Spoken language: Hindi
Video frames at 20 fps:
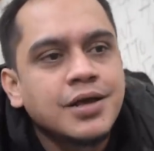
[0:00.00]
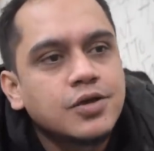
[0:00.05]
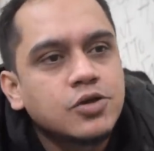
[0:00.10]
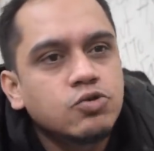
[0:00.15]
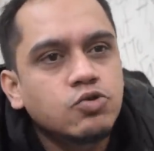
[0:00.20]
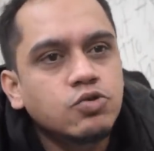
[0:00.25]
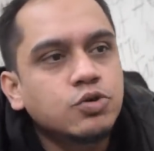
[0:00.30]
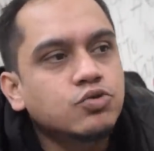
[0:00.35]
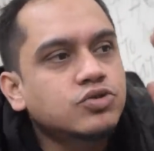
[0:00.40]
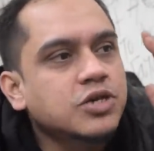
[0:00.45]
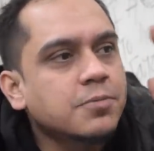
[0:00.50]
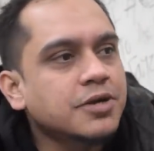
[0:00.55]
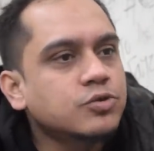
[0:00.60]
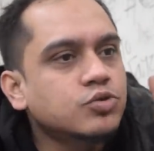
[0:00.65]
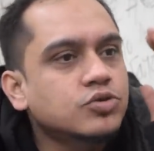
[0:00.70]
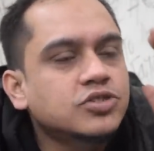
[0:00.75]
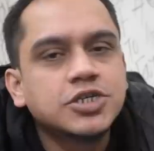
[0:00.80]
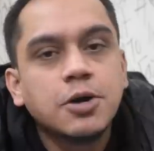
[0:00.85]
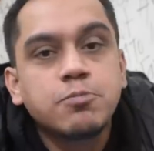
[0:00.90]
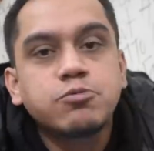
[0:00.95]
क्योंकि उसके पास वो
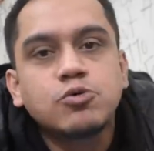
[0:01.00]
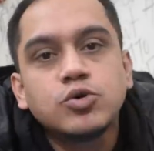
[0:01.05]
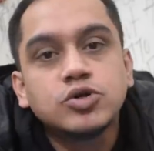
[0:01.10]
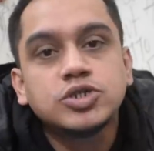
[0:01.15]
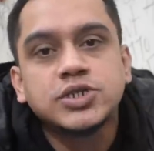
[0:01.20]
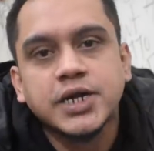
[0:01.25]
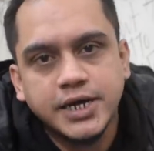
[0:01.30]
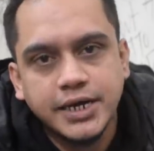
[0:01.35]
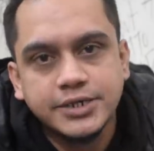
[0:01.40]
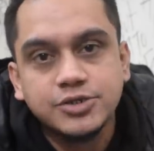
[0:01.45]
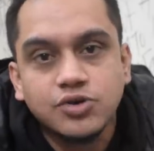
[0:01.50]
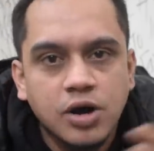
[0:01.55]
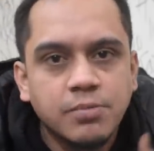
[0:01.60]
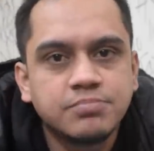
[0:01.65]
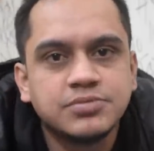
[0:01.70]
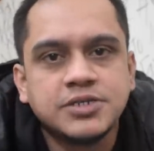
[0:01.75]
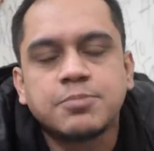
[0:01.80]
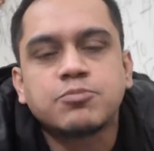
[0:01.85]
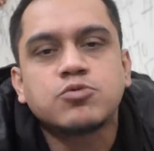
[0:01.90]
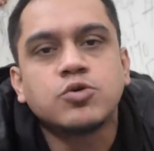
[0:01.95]
सब कुछ है जो हम
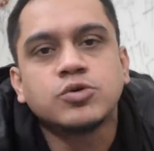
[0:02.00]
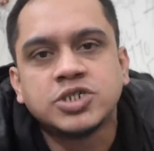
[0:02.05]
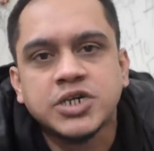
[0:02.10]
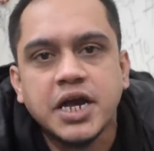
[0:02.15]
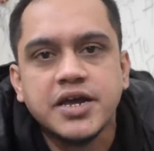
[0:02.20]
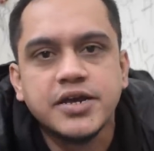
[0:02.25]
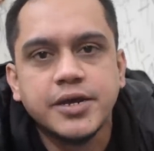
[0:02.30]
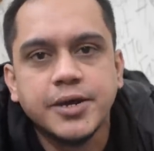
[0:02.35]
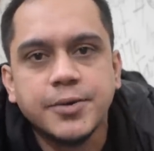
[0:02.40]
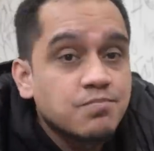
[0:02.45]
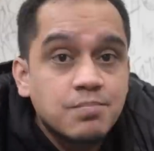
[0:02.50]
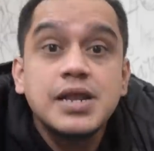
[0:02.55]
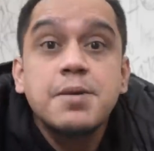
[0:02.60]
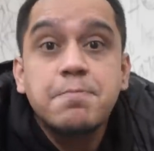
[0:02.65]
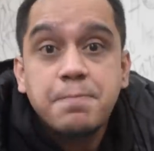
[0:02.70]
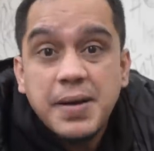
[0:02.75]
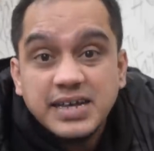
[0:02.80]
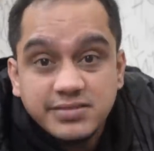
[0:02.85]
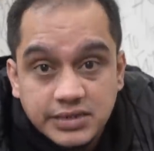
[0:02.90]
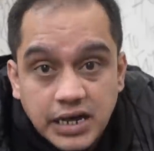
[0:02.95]
सबको चाहिए मतलब
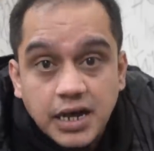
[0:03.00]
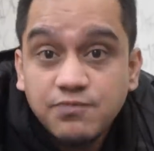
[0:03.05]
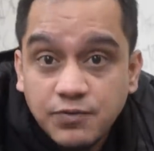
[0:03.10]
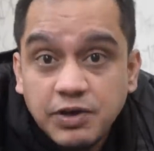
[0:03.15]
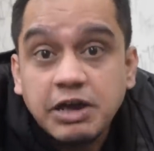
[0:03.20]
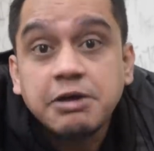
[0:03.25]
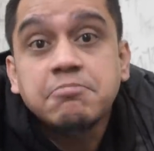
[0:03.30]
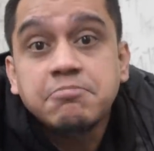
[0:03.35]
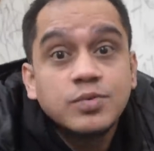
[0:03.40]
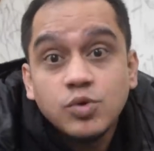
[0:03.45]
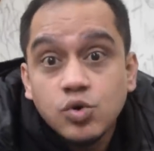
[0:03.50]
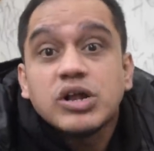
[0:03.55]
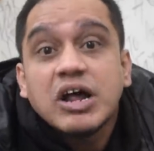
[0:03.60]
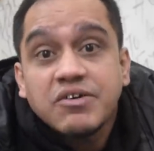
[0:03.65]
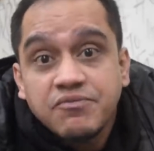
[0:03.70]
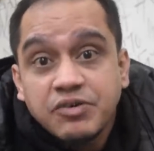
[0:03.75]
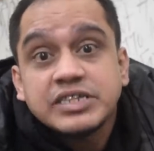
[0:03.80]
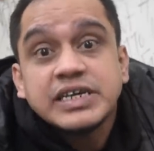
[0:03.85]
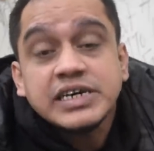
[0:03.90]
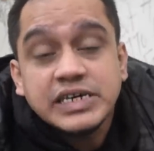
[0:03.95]
पैसा फेम नूरा
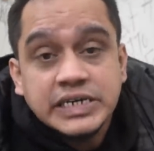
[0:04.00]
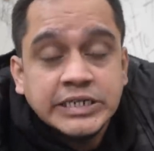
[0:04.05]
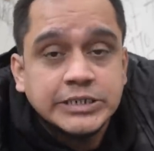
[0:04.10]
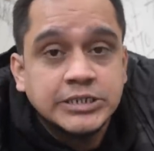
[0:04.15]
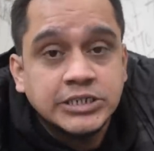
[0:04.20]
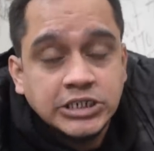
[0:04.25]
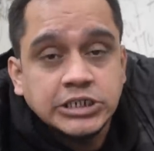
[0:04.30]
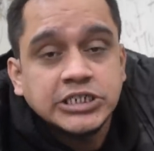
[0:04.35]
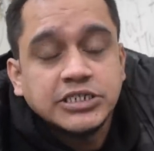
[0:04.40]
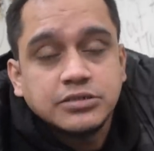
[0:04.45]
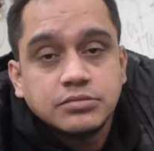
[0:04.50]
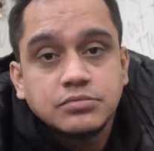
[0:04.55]
फतेह की जी